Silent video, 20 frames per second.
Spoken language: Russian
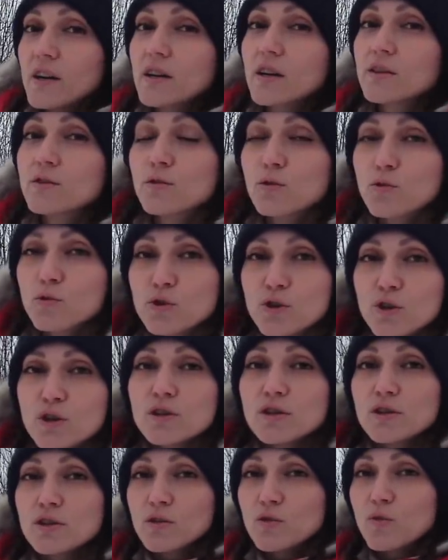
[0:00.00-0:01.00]
которые
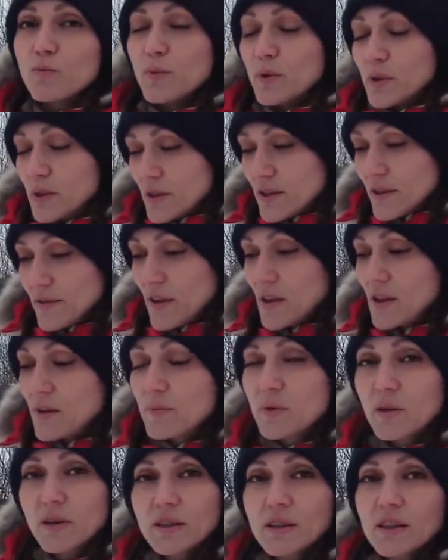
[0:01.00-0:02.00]
уже закупил
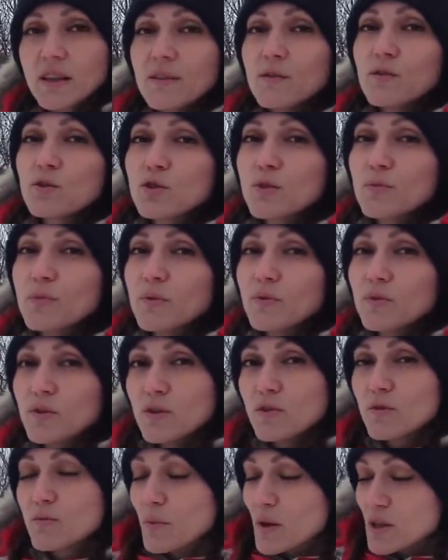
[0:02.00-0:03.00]
девелопер для того, чтобы вот
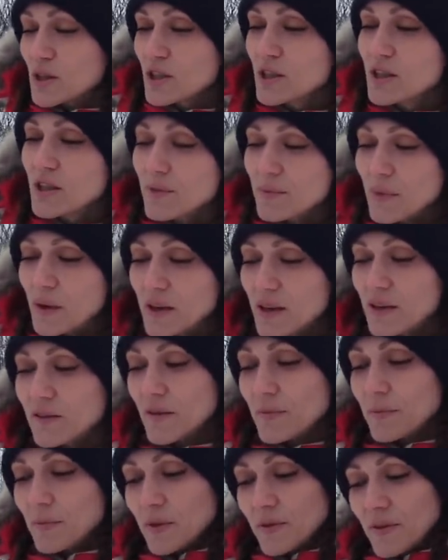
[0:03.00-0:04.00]
эти машинки могли
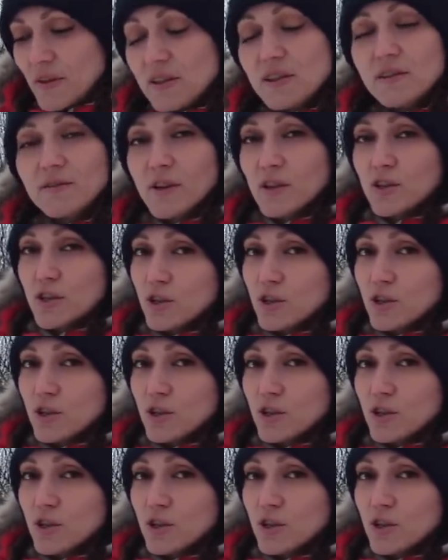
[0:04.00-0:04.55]
вам подвозить ваши